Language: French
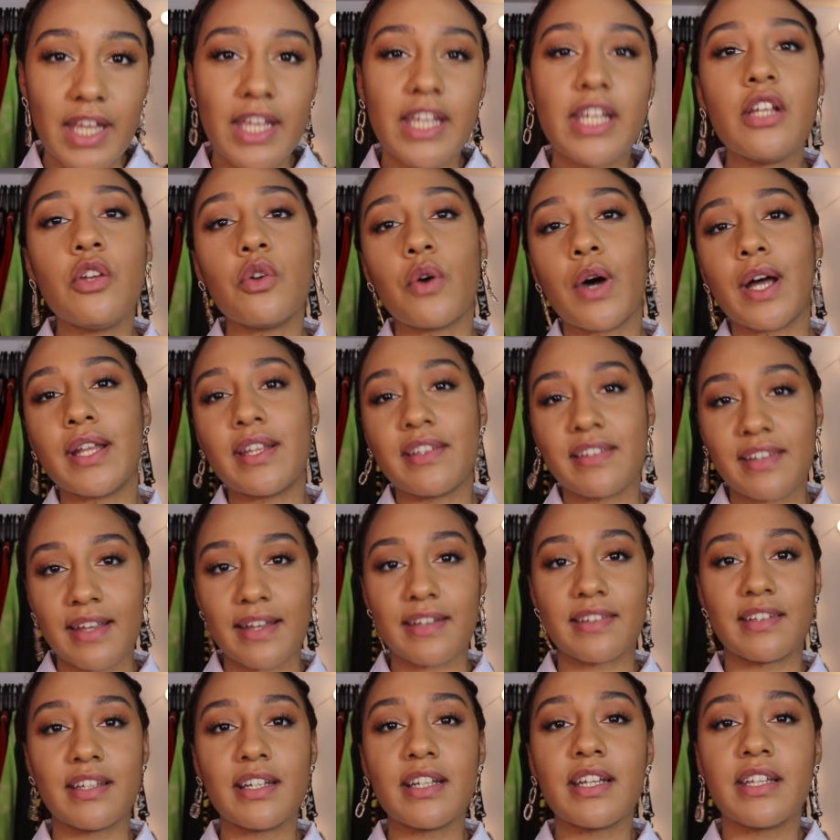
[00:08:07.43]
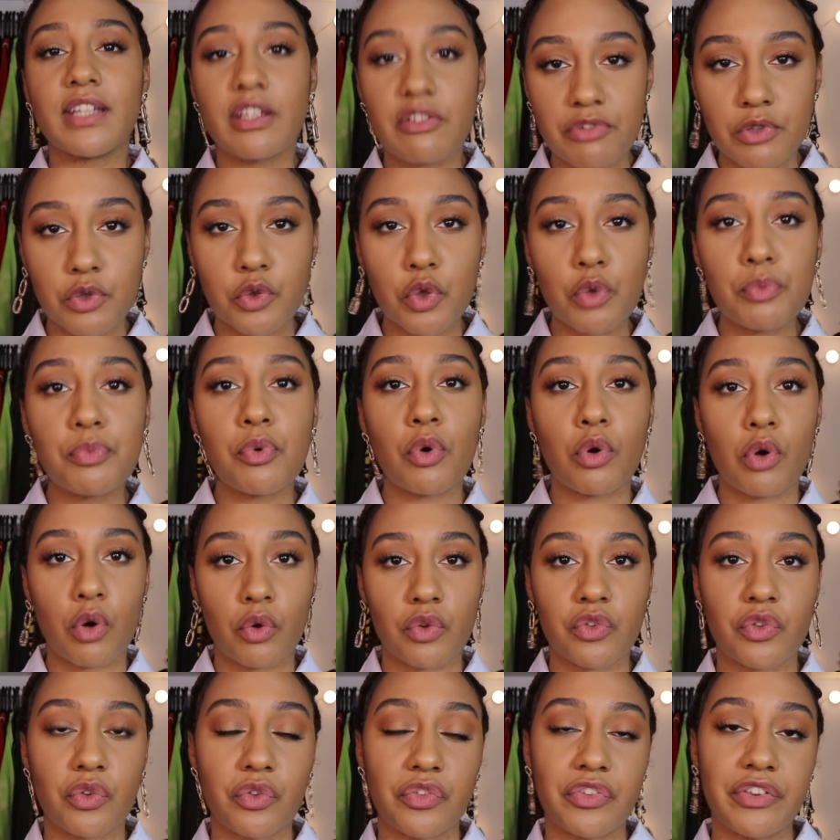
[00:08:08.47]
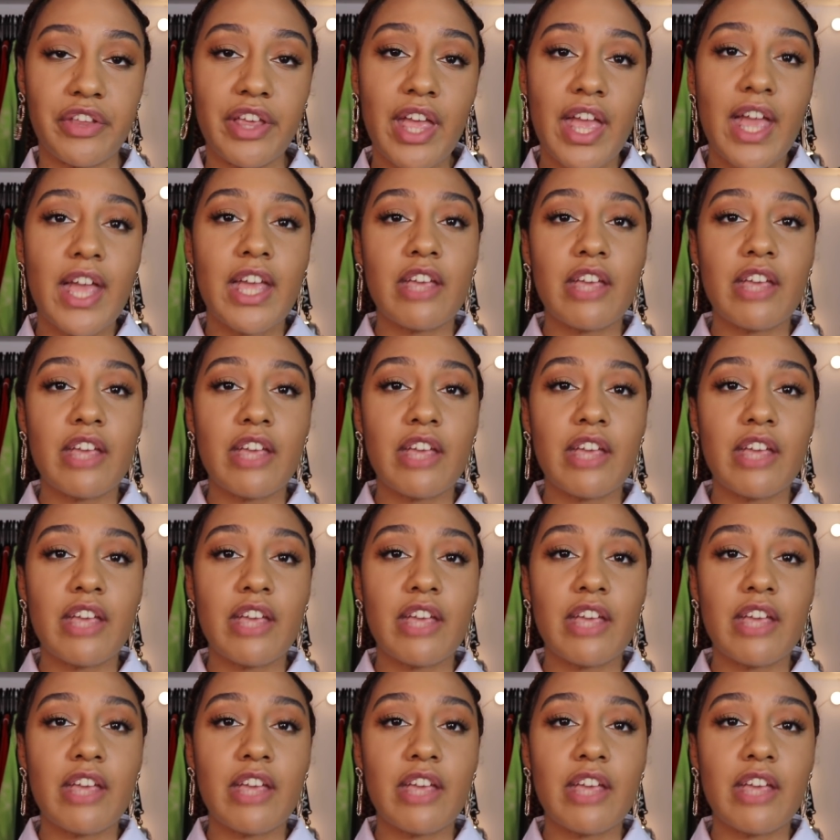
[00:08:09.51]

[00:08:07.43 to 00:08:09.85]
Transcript: il y aura des articles et des photos pour l'encenser